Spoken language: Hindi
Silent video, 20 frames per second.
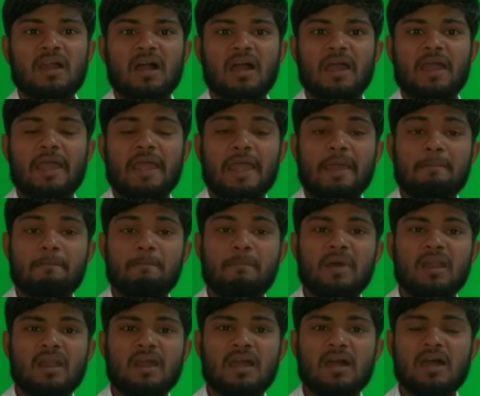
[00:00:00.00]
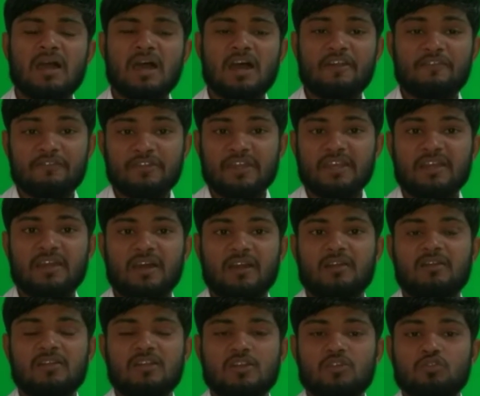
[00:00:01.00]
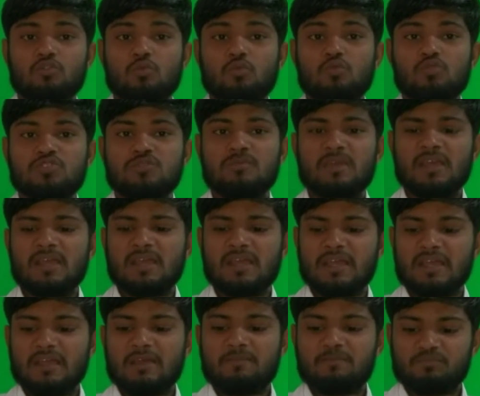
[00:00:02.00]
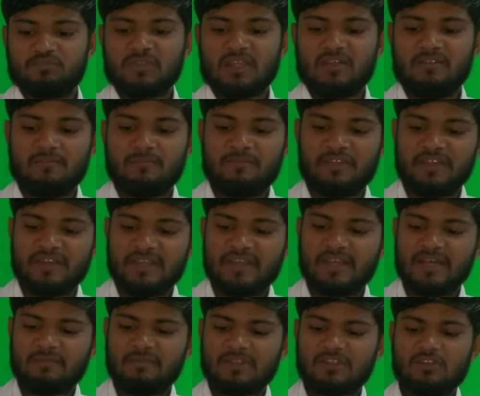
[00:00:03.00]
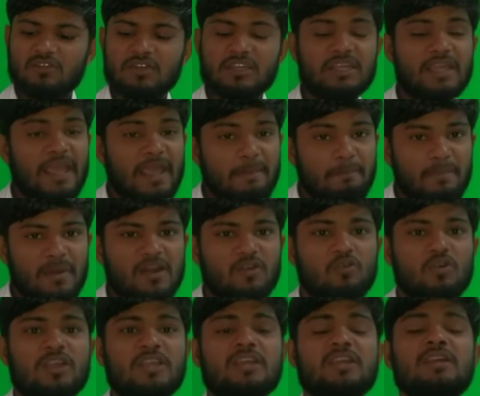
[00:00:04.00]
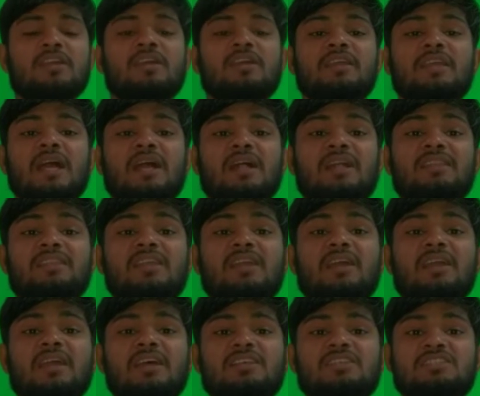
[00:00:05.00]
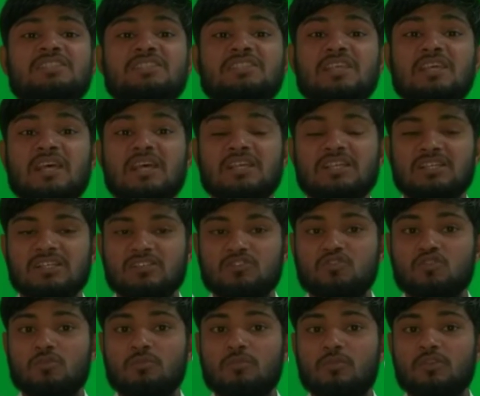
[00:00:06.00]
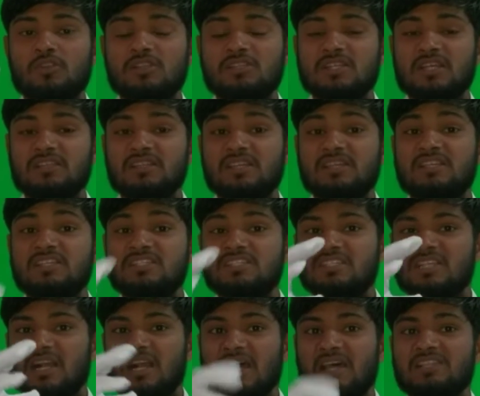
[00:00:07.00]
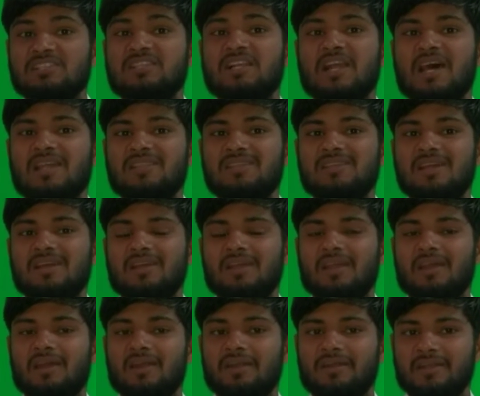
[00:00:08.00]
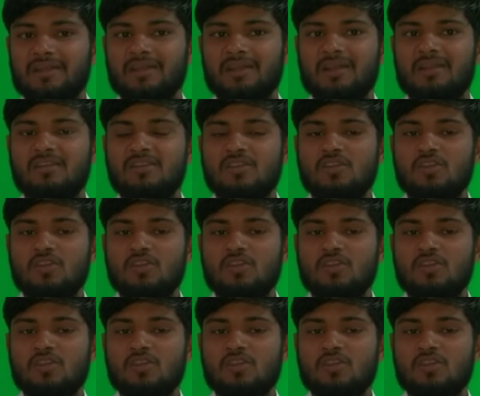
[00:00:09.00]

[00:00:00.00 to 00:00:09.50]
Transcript: का है एप्पल का और विनेगर तो उसमें विनेगर मतलब कि एप्पल को ही क्या कर दिया गया जो बोल सकते हैं कि सड़ा सड़ा दिया गया है ठीक है